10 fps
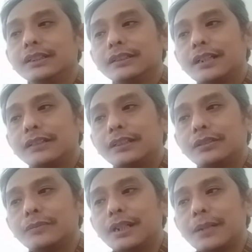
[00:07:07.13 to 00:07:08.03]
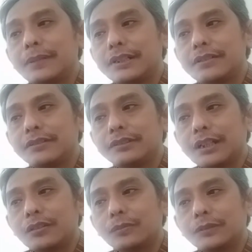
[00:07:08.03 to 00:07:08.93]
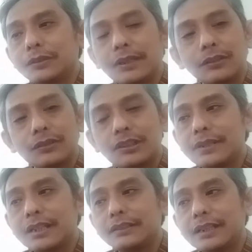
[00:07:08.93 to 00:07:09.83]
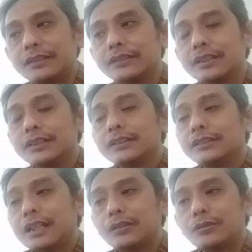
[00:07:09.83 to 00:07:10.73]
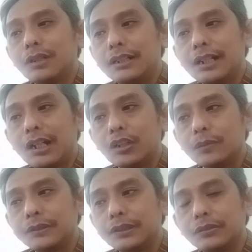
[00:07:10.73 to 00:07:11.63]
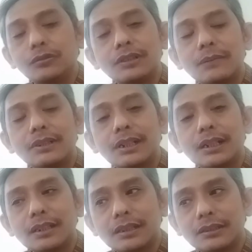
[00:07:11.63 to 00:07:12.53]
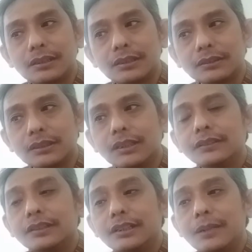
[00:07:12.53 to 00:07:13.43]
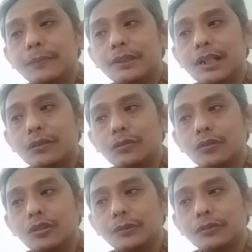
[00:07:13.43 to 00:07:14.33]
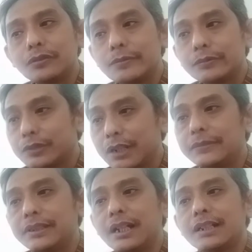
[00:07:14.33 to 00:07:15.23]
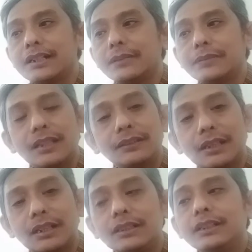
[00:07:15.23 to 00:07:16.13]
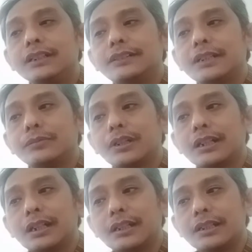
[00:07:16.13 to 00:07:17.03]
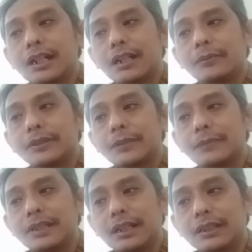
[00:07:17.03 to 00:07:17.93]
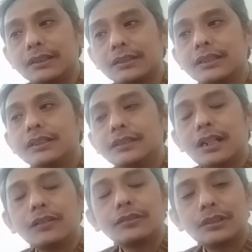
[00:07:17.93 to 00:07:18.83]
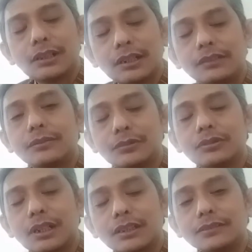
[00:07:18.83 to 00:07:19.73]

Salah satu mengapa di Indonesia korupsi semakin sulit diberantas, satu karena korupsi itu sudah mendarah daging. Sehingga perilaku korupsi sudah menjadi hal yang biasa dan bukan lagi dianggap segi penyakit yang harus segera disembuhkan.